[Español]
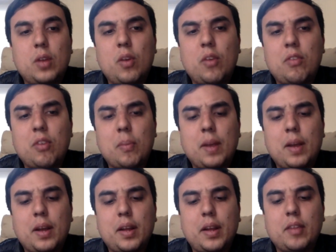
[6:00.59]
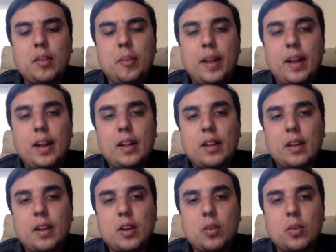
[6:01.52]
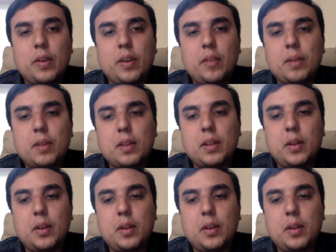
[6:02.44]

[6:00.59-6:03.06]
de alguna forma eh, similar al de Ricardo Jerez, ¿verdad?